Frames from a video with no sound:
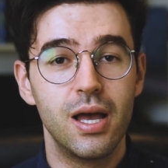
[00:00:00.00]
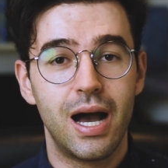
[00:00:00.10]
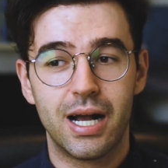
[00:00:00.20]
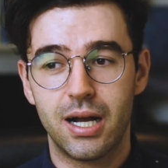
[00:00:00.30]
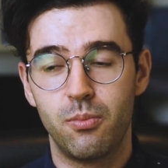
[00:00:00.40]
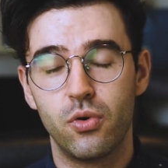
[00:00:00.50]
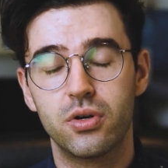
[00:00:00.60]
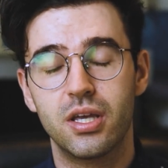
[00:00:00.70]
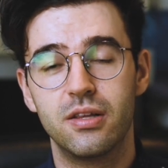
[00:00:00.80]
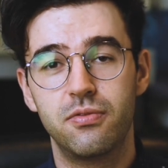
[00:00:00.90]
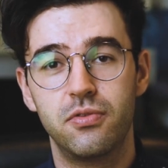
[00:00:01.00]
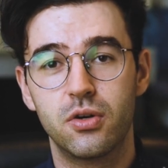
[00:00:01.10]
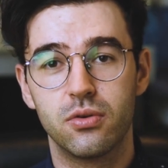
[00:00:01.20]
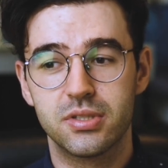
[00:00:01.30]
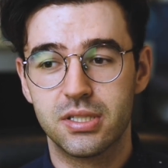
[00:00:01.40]
Acabou que ele
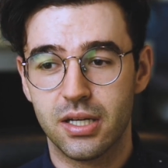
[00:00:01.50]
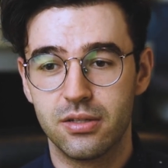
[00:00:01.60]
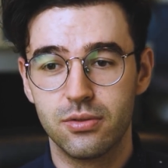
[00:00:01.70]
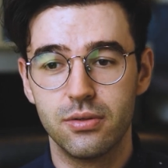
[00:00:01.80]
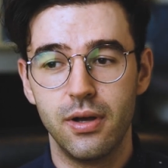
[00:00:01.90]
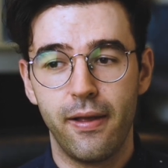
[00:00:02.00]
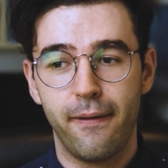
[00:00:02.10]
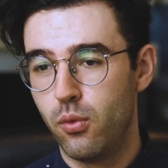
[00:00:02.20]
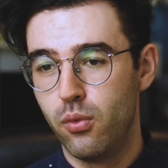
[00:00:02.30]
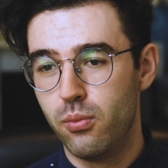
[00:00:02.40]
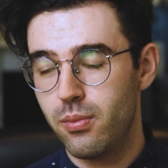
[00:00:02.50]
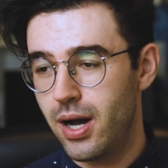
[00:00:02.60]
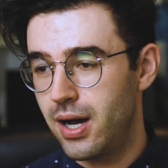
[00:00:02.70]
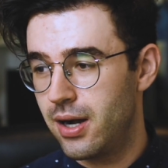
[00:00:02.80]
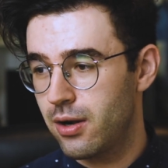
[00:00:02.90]
ficou sendo
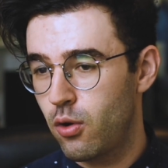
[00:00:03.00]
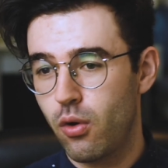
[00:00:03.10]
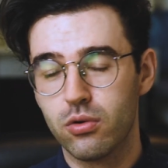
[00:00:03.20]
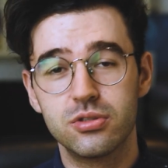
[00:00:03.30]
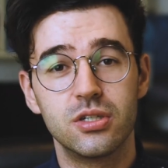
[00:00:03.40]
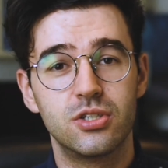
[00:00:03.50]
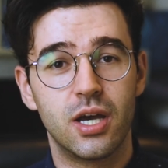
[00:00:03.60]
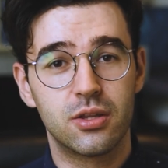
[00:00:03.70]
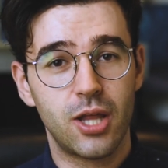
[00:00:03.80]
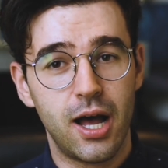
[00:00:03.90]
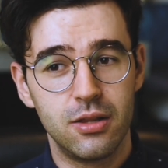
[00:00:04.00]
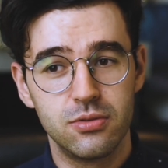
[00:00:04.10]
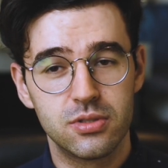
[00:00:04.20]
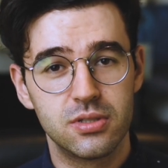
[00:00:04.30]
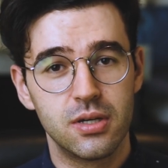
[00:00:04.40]
uma colcha de
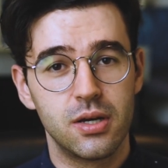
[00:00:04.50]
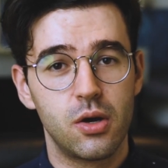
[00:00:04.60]
retalhos,